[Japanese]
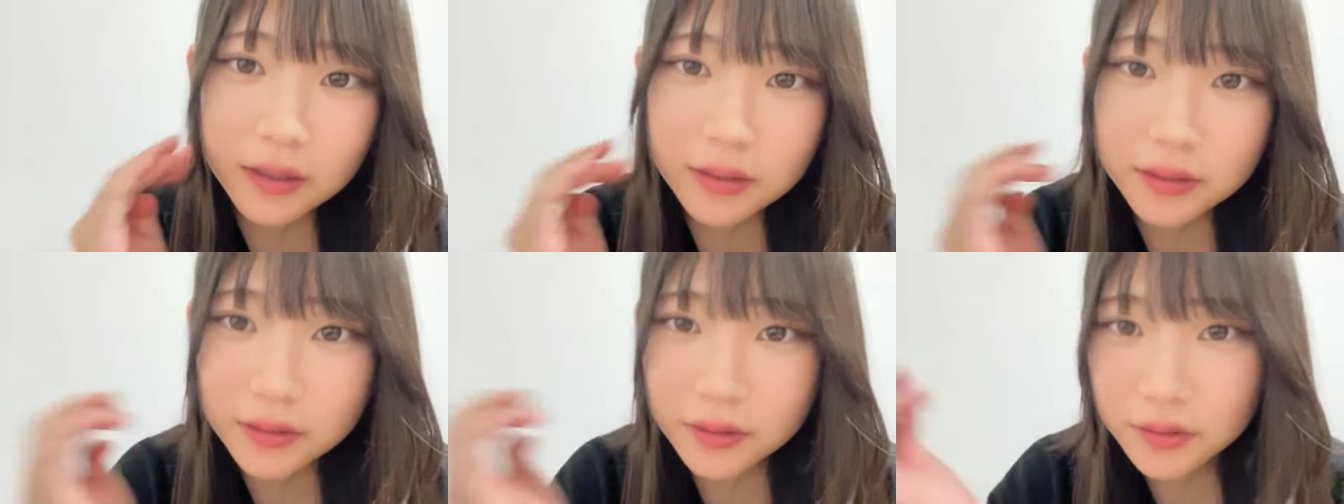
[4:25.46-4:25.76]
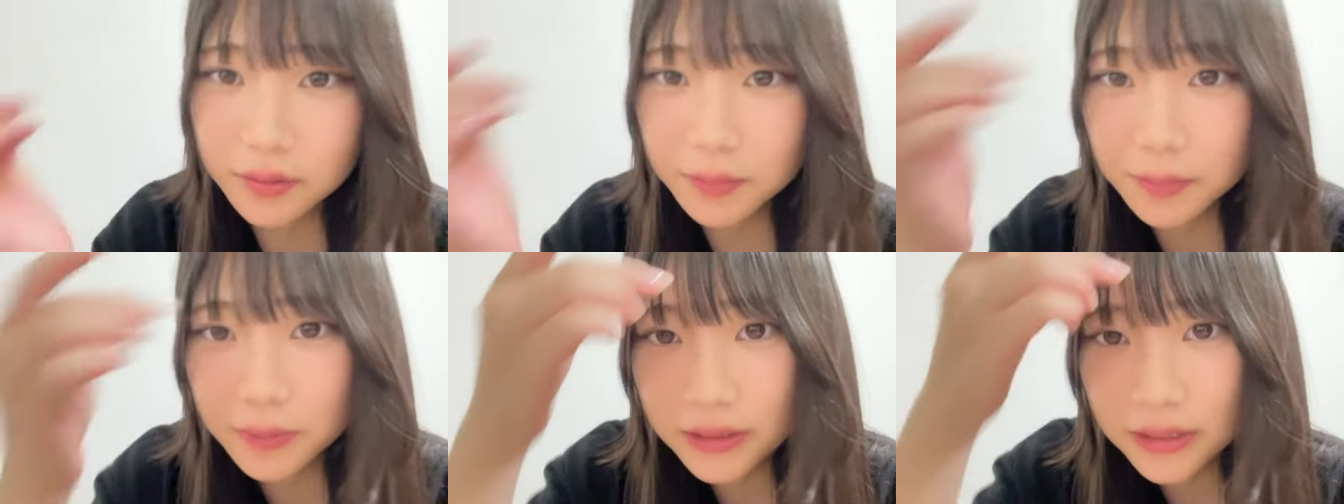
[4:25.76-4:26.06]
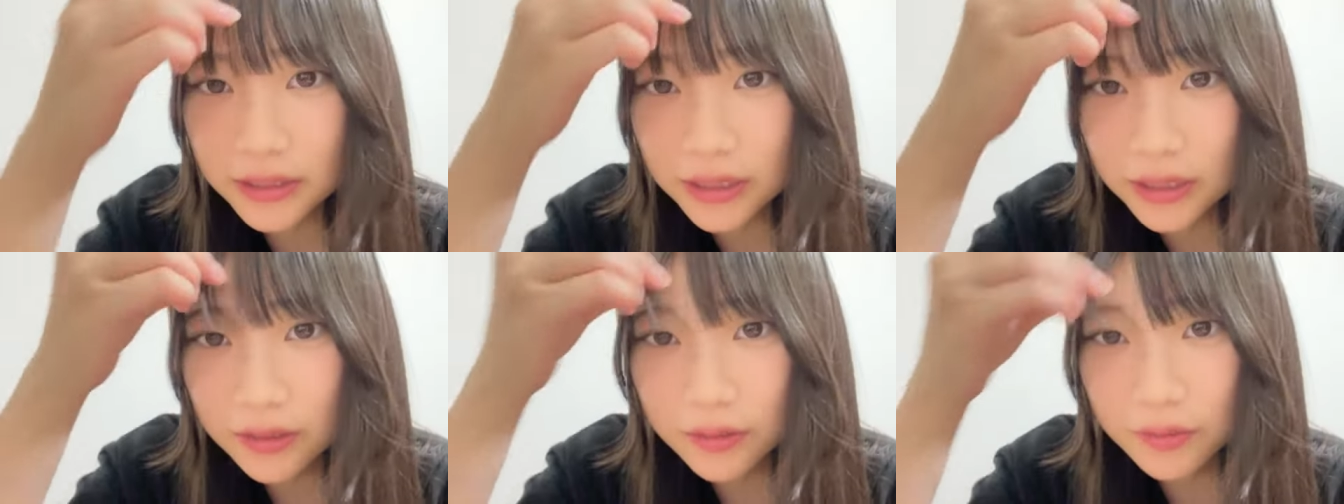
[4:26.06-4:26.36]
クロミ
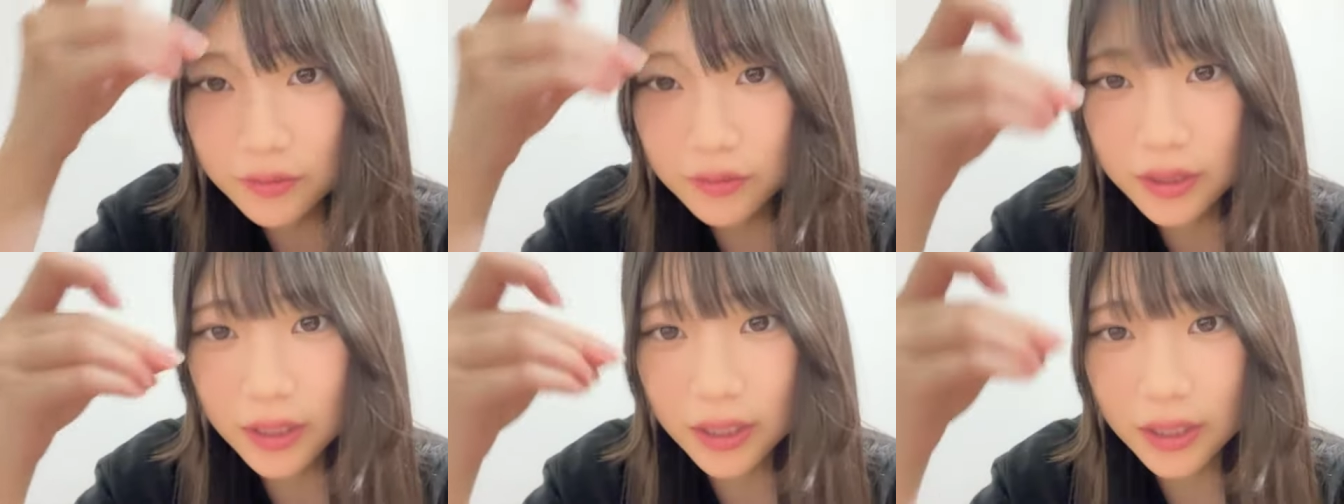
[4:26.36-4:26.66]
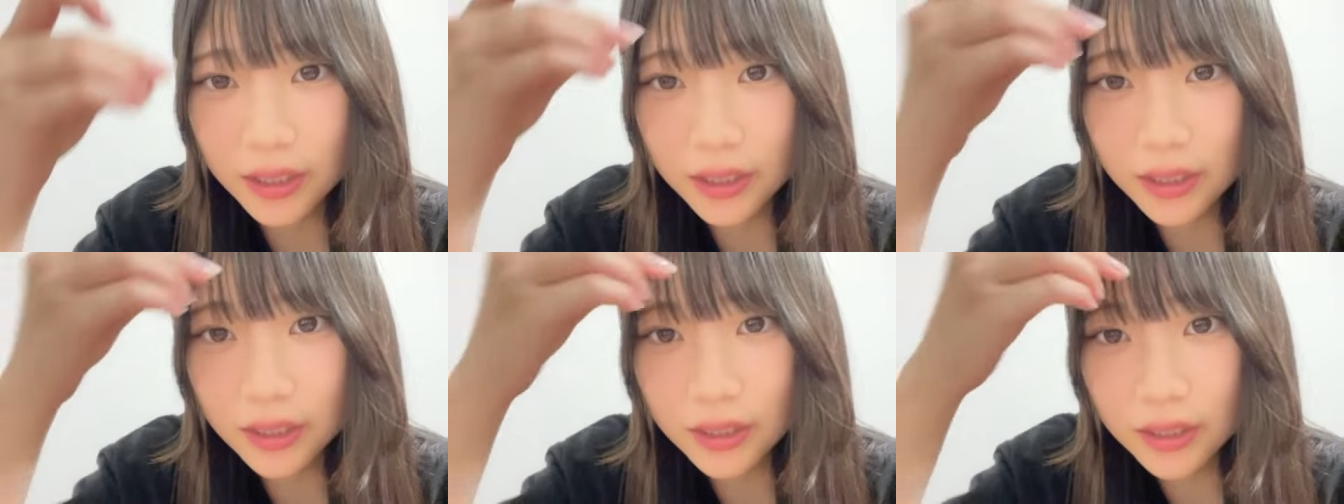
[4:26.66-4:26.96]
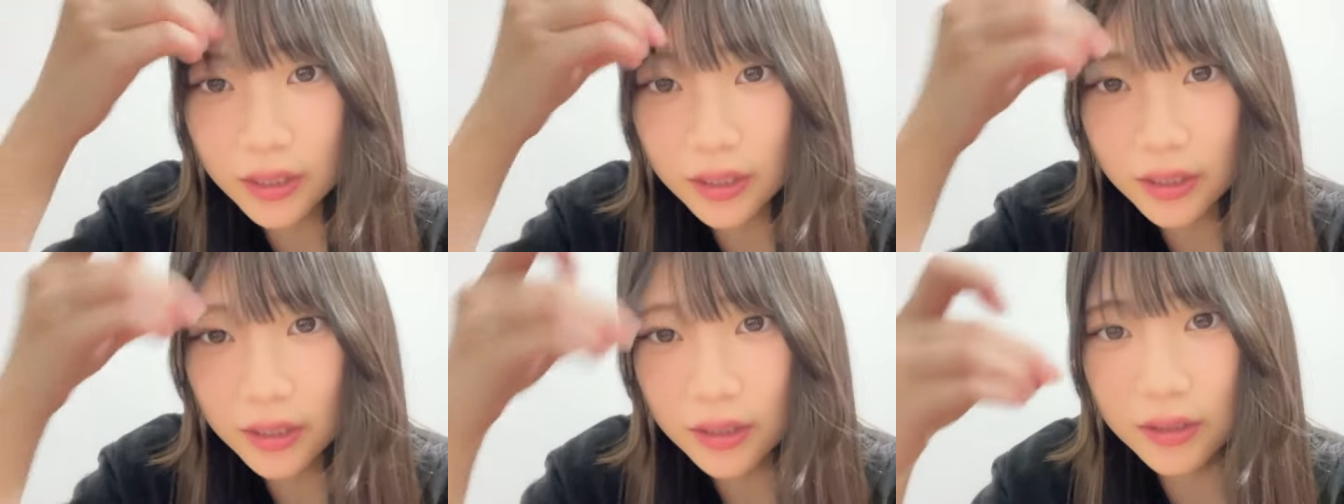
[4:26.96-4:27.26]
ちゃんのね
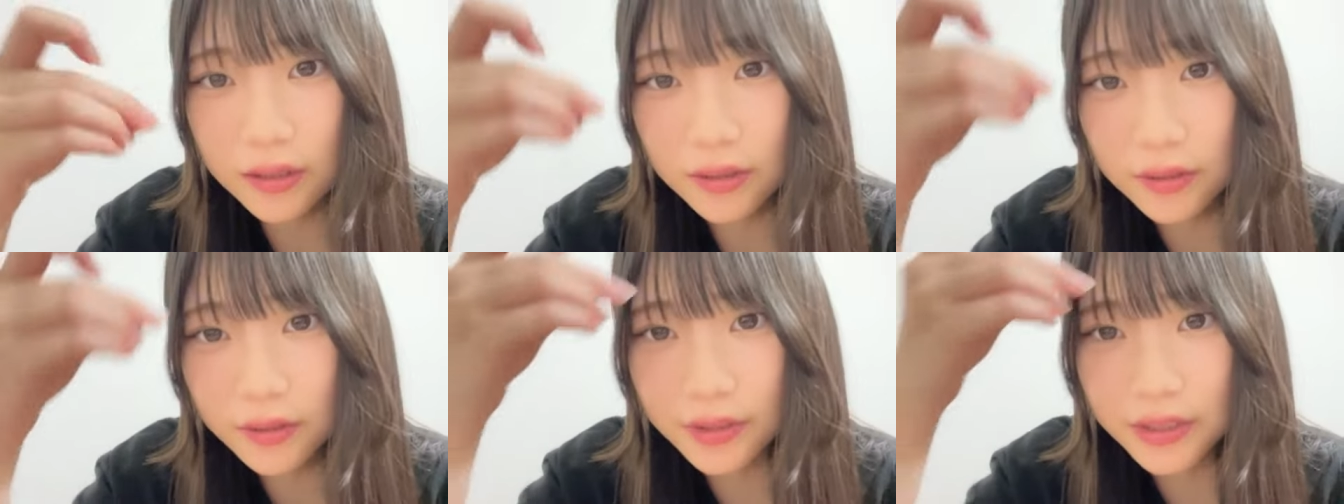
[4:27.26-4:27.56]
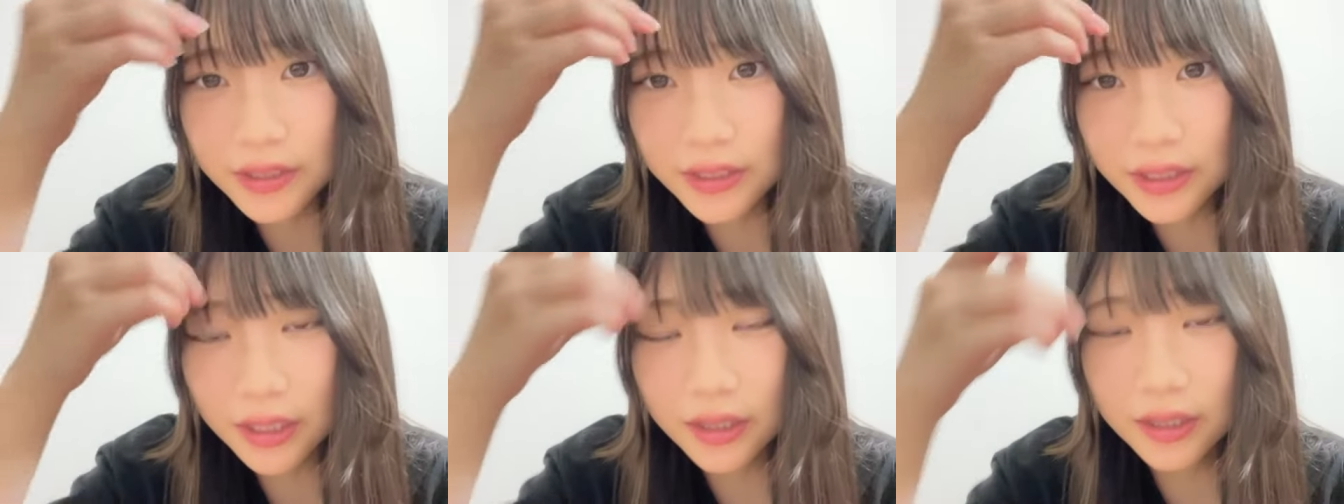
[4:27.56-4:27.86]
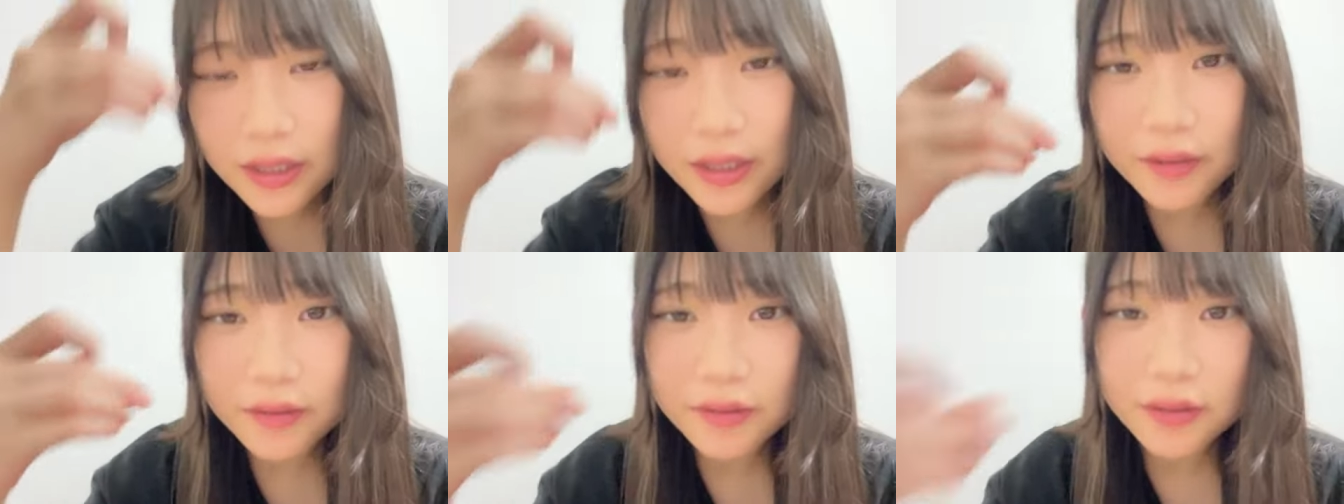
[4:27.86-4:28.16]
くじやっ
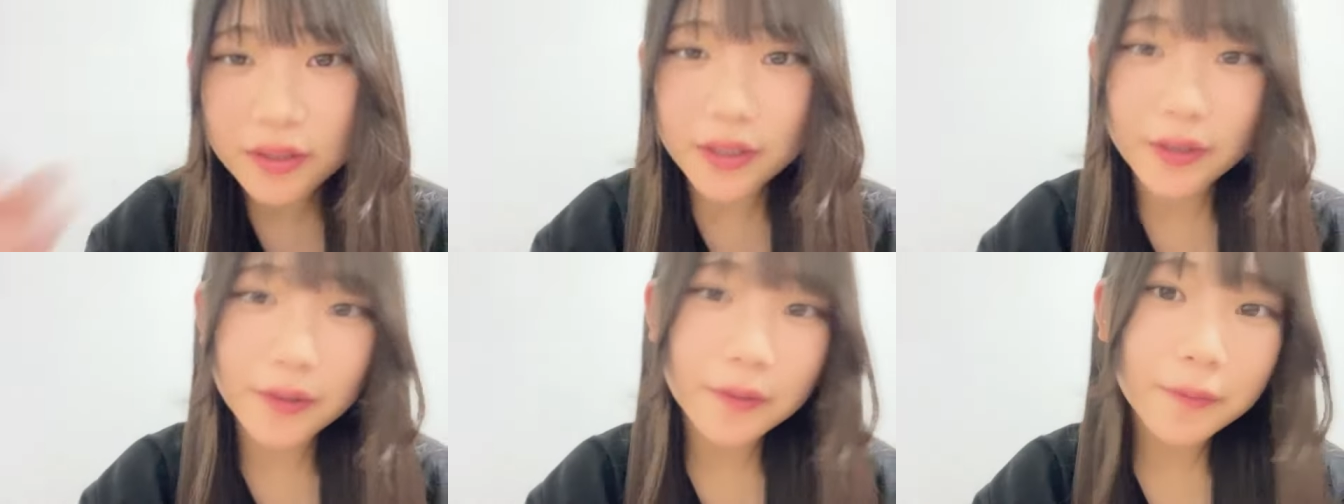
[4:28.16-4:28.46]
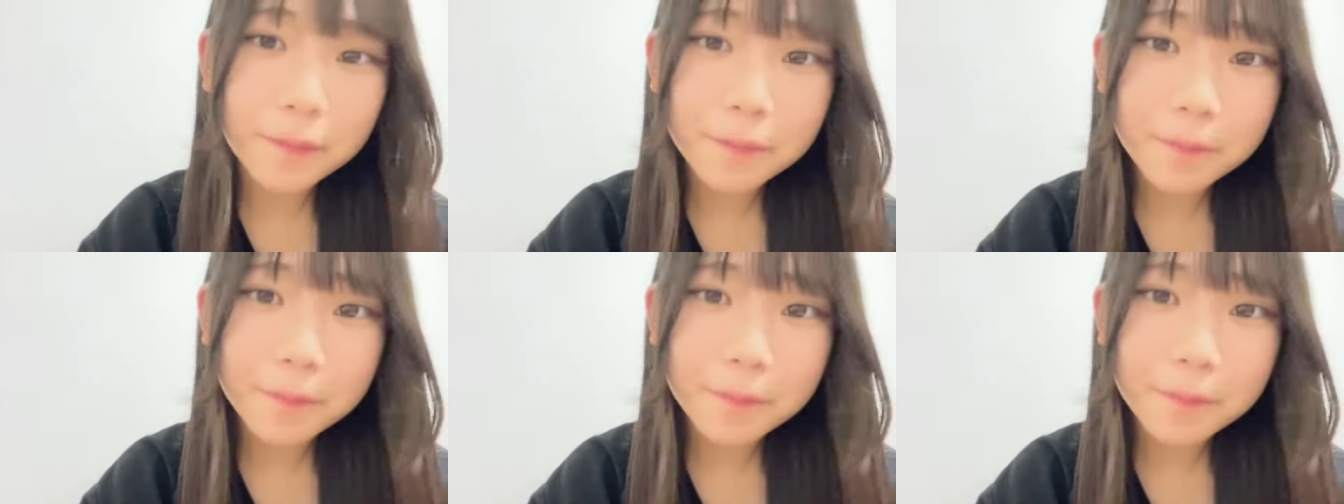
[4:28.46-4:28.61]
てるんだよ